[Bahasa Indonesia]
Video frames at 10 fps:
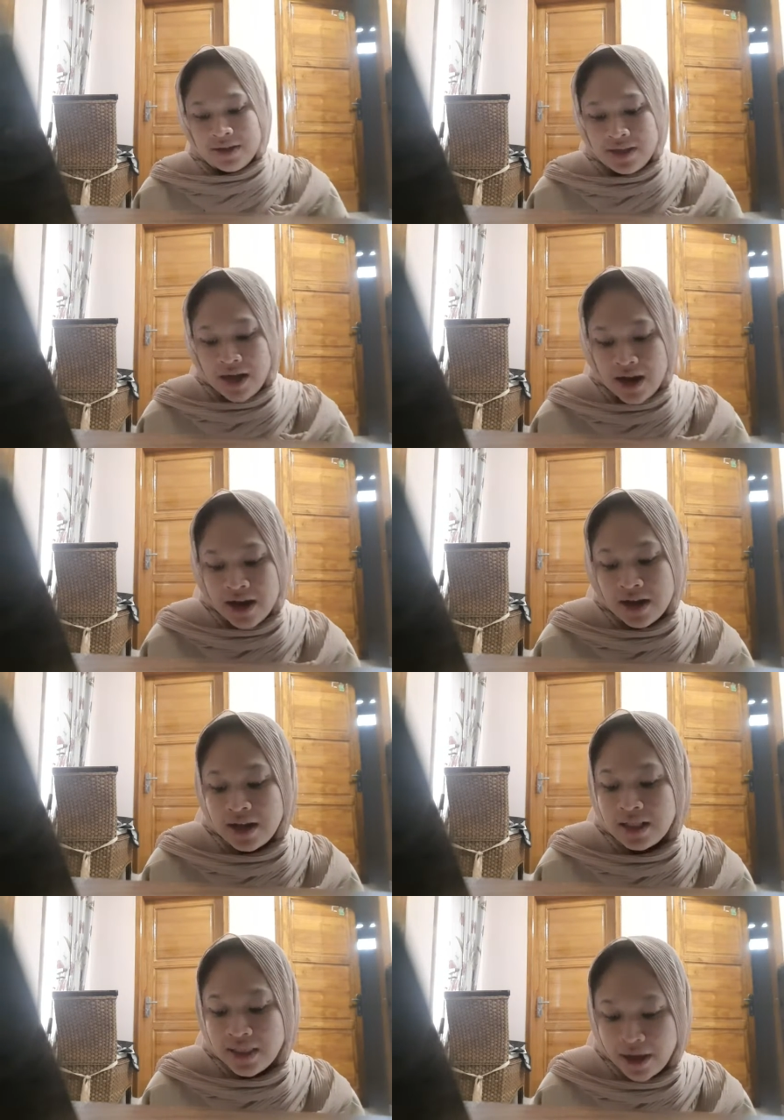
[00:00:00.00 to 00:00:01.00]
sih cara
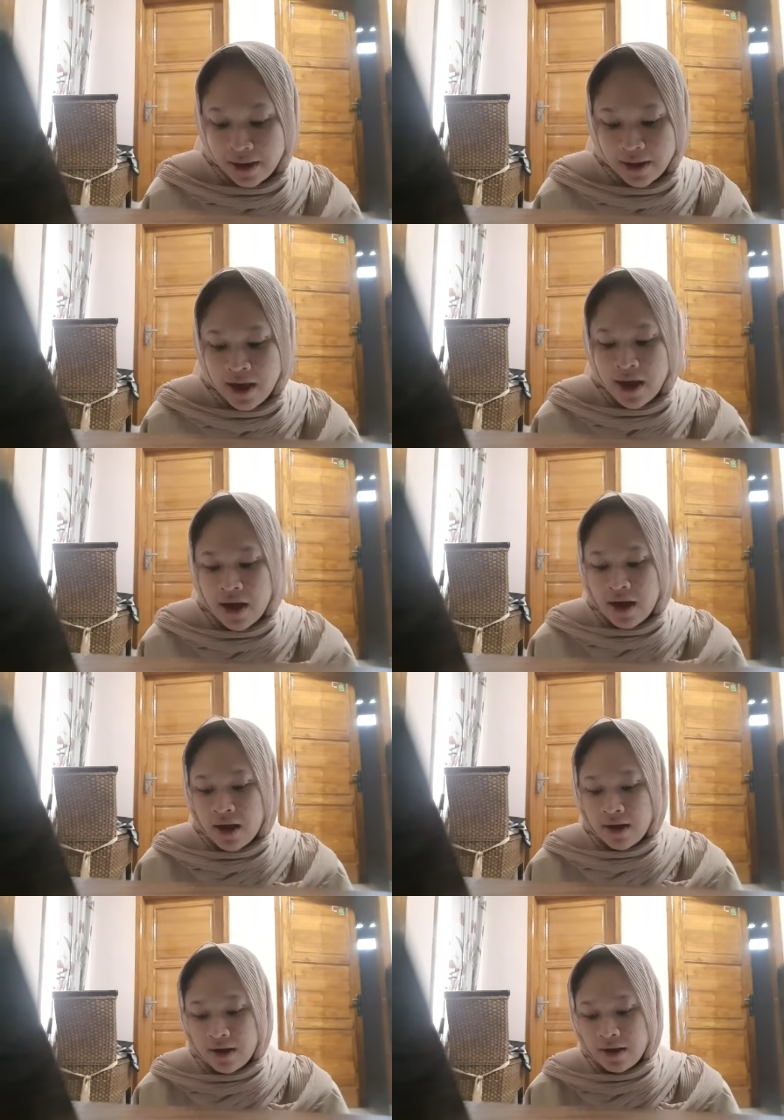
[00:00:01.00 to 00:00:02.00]
ngedetek
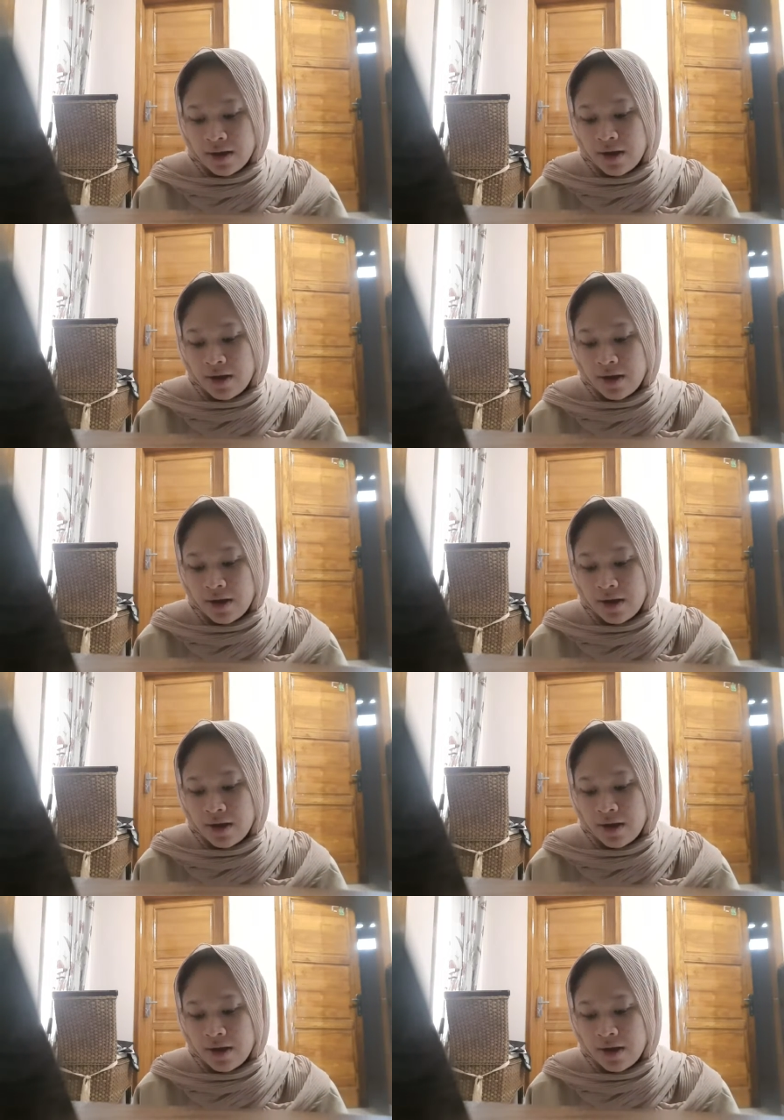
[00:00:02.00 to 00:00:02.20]
Eh,